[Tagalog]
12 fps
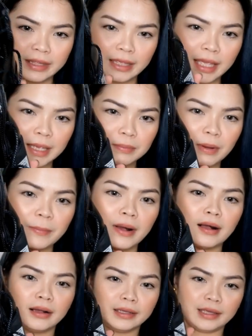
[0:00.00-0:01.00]
K-pop
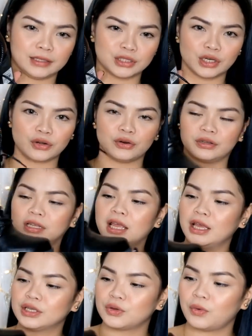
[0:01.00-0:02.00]
pangit. Charot.
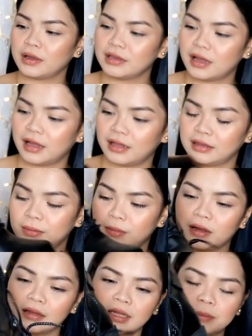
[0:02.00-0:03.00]
So, ayan, ba
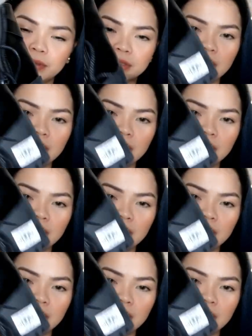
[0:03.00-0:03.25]
diba? Tapos,